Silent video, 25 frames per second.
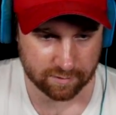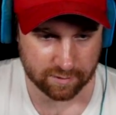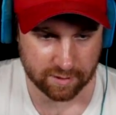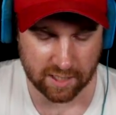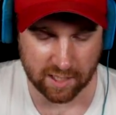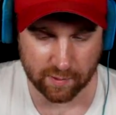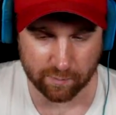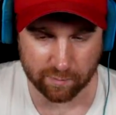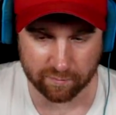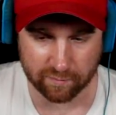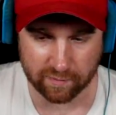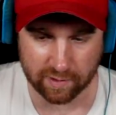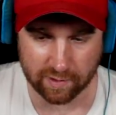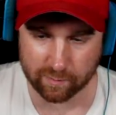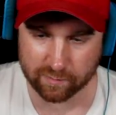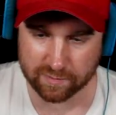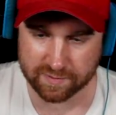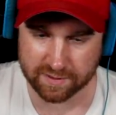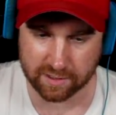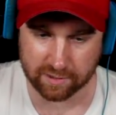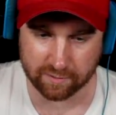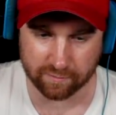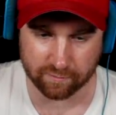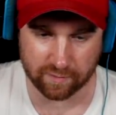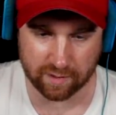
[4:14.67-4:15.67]
Aber wir haben
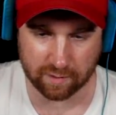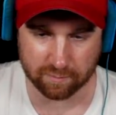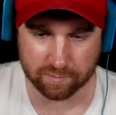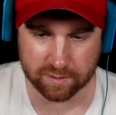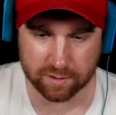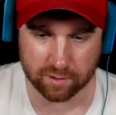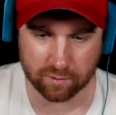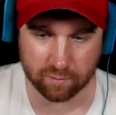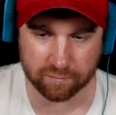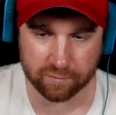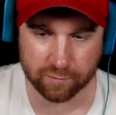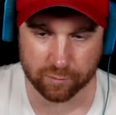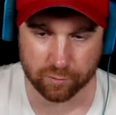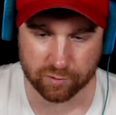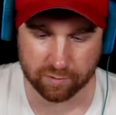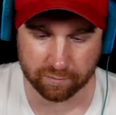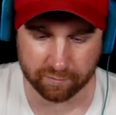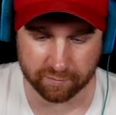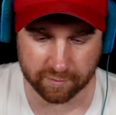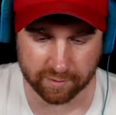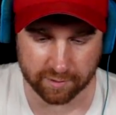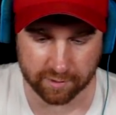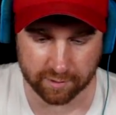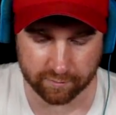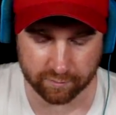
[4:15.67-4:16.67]
sie, wir haben sie auf YouTube
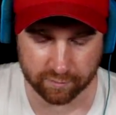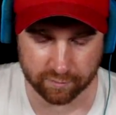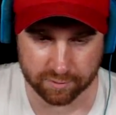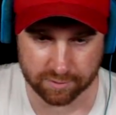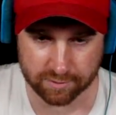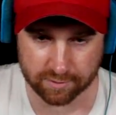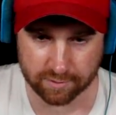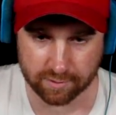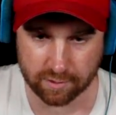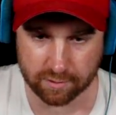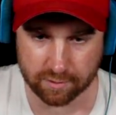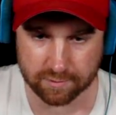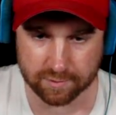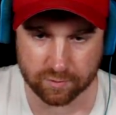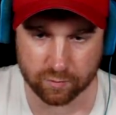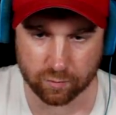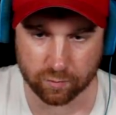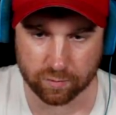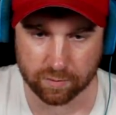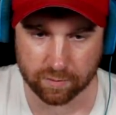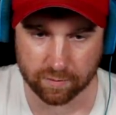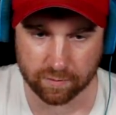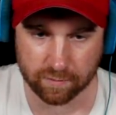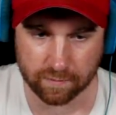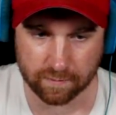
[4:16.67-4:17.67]
verewigt. Alles gut.
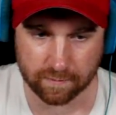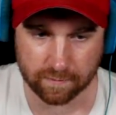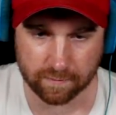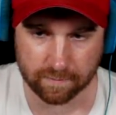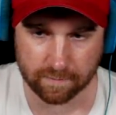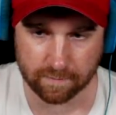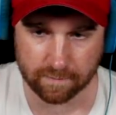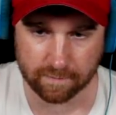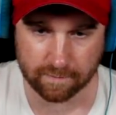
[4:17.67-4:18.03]
Ja.